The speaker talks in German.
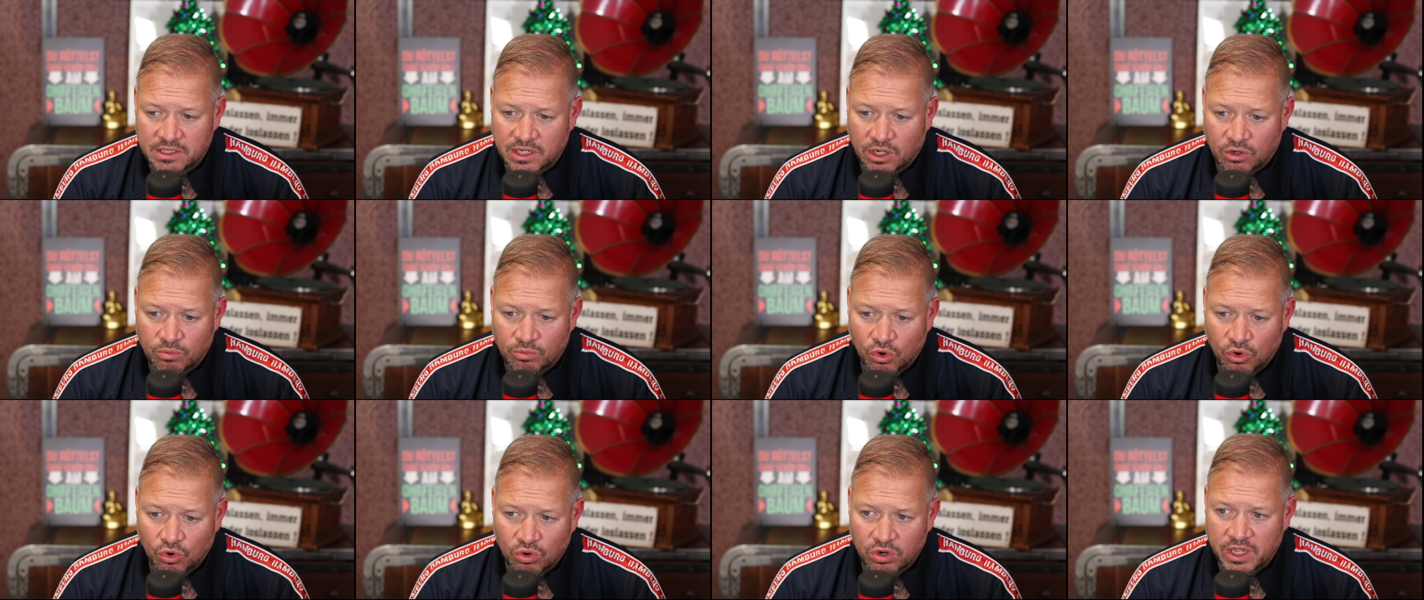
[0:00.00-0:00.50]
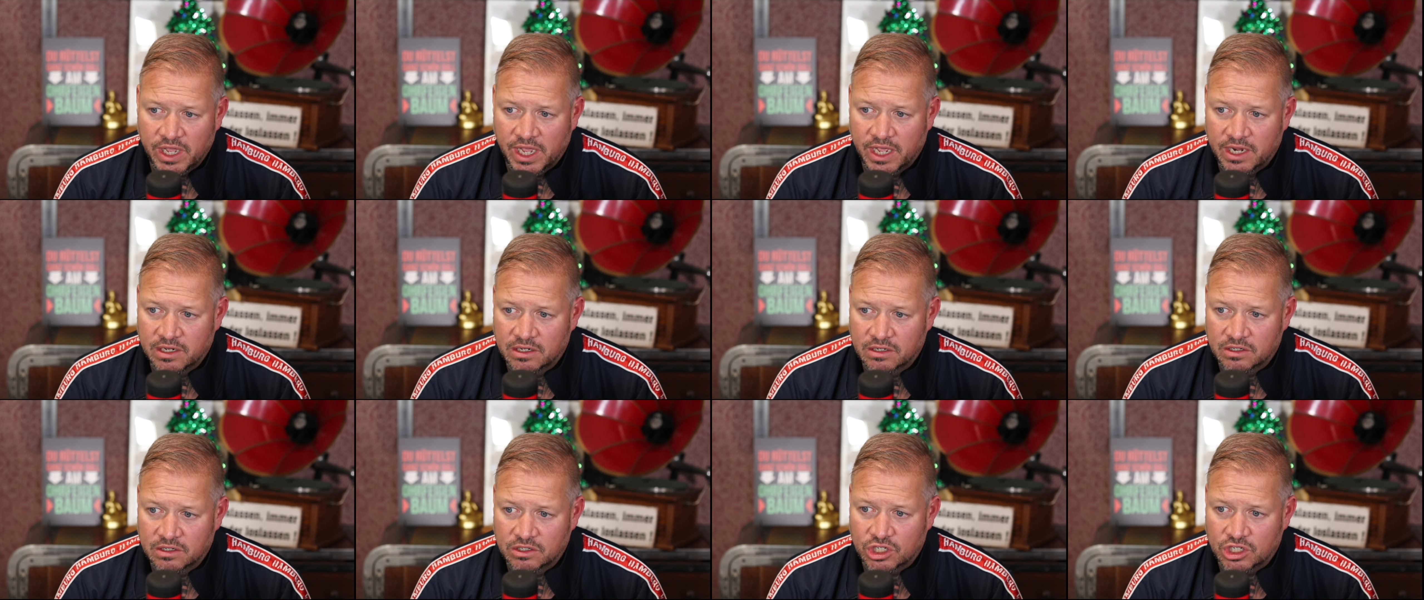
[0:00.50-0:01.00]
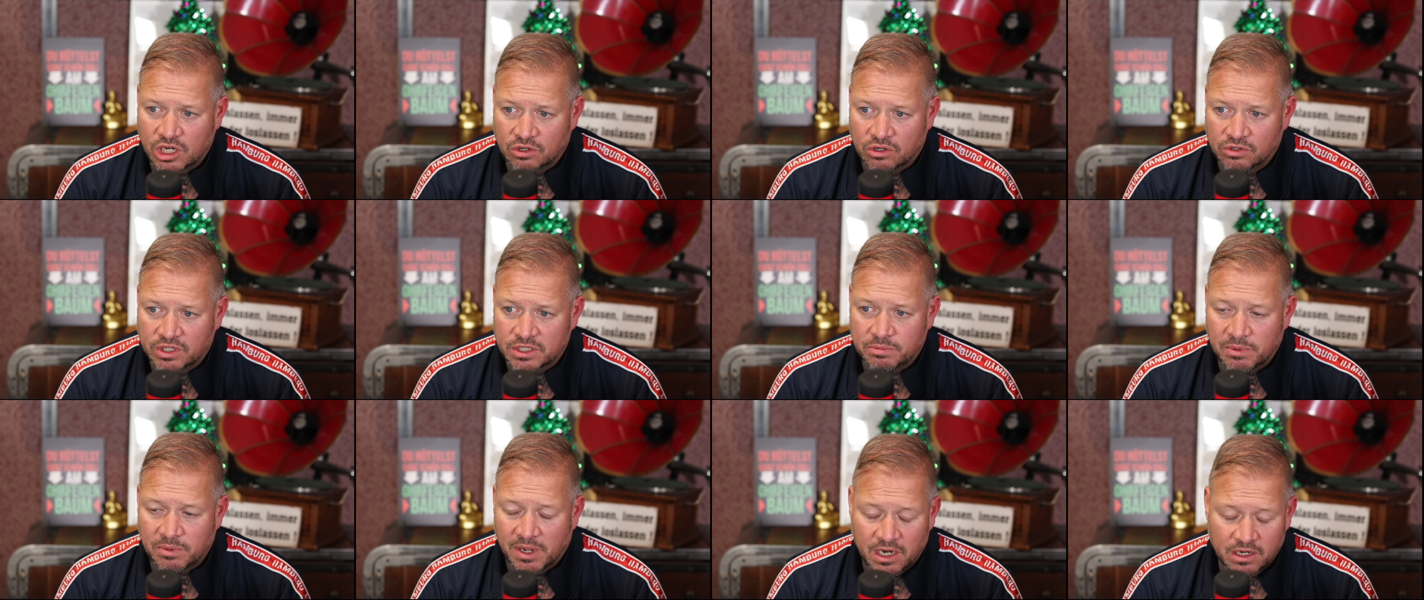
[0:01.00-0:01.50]
Daumen hoch gerne, schaut euch
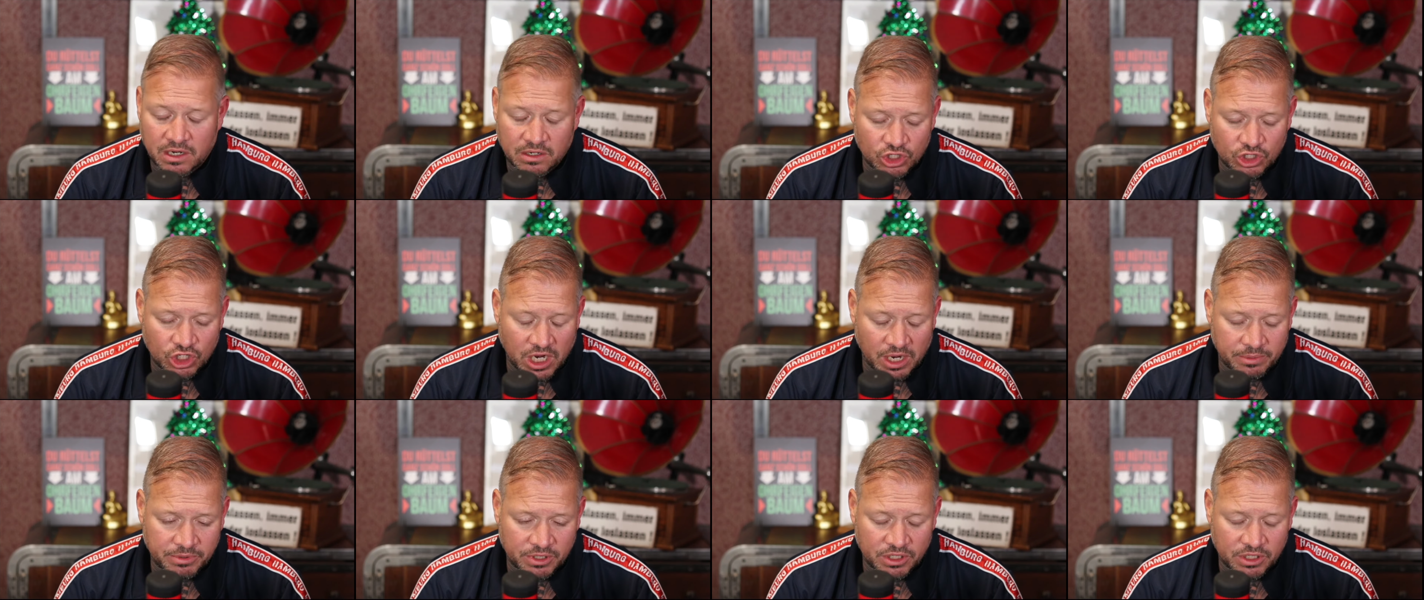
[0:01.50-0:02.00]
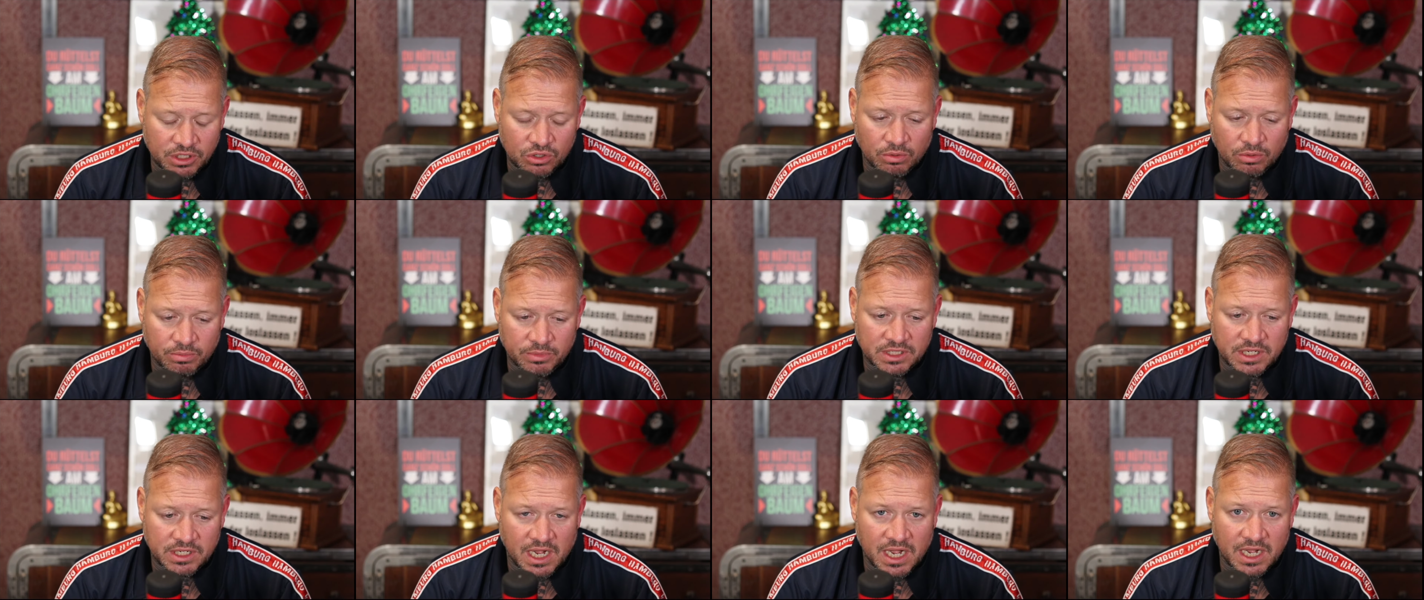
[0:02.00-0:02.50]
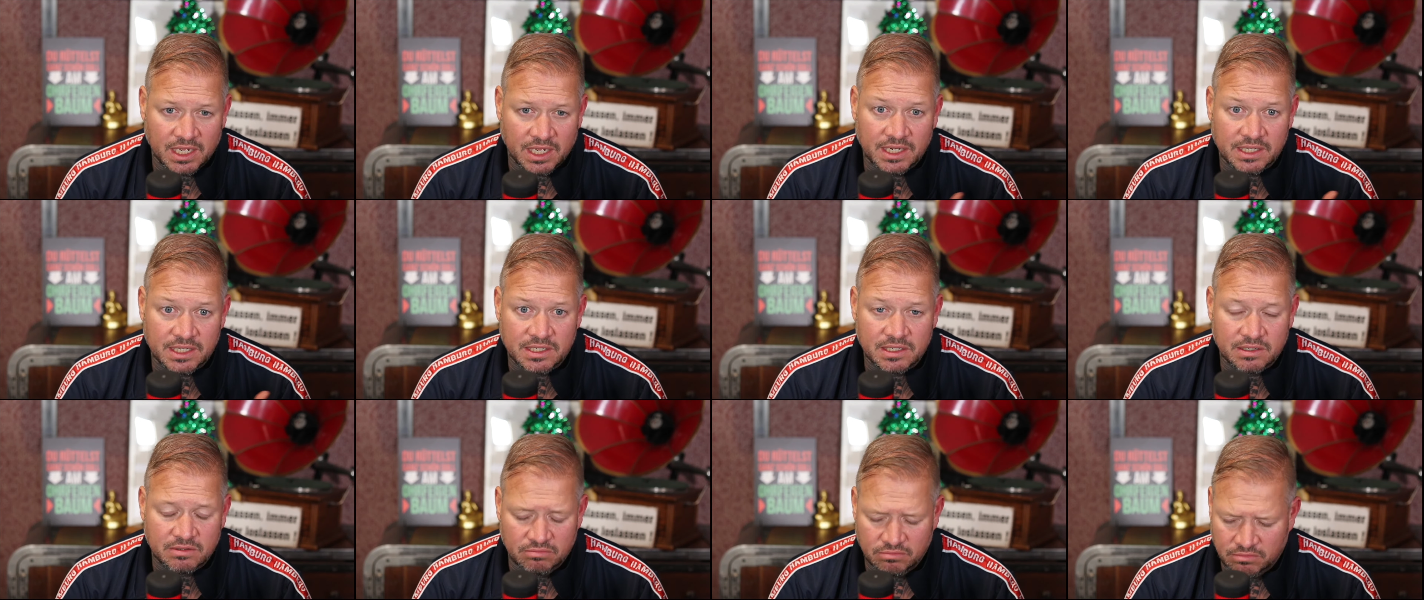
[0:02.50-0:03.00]
das mal an, schreibt in die Kommentare,
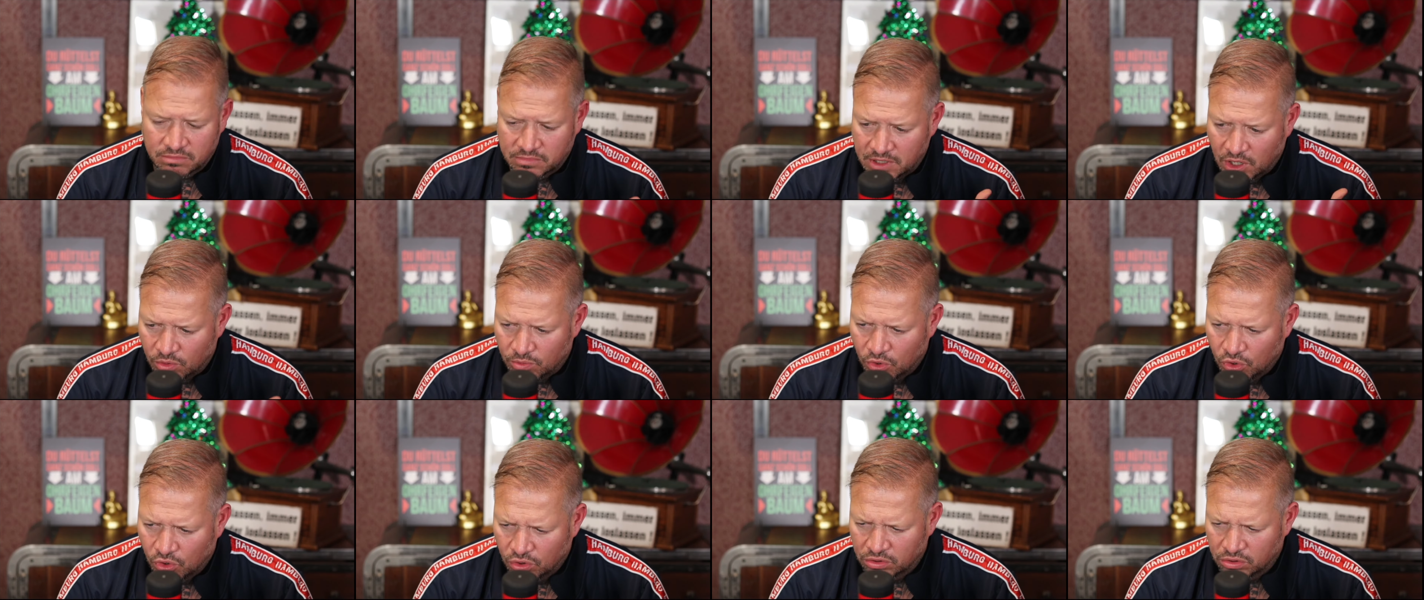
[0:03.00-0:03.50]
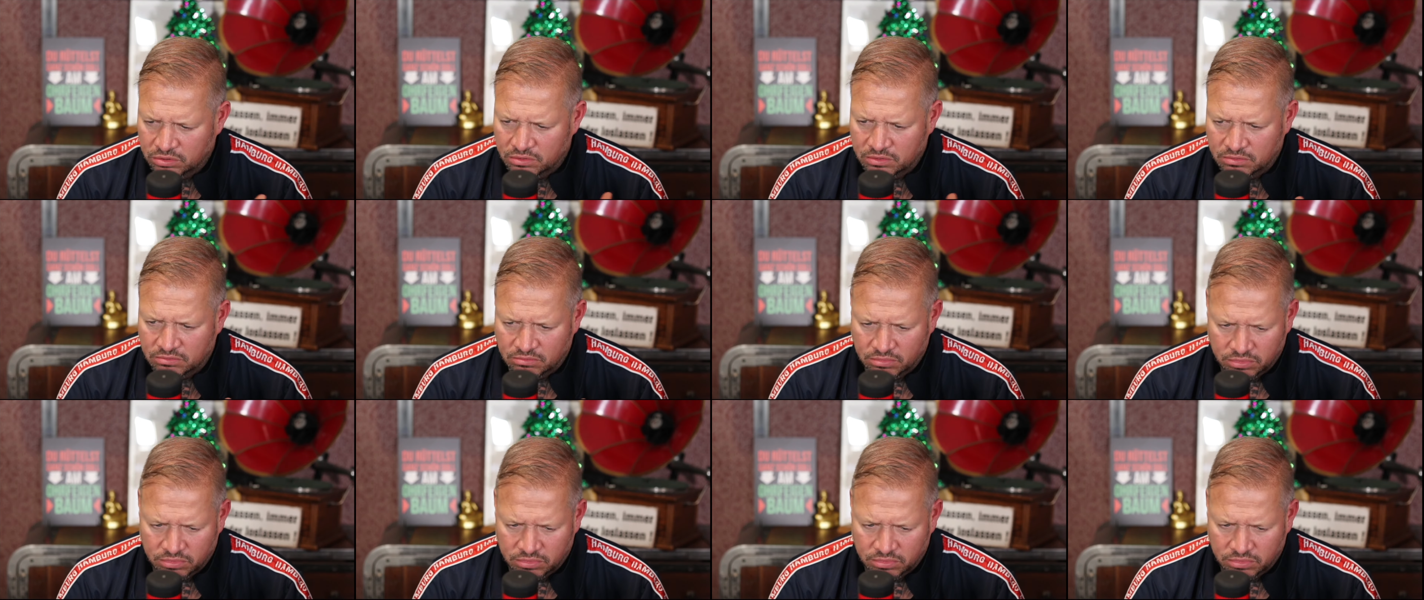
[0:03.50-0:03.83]
lasst einen Daumen hoch,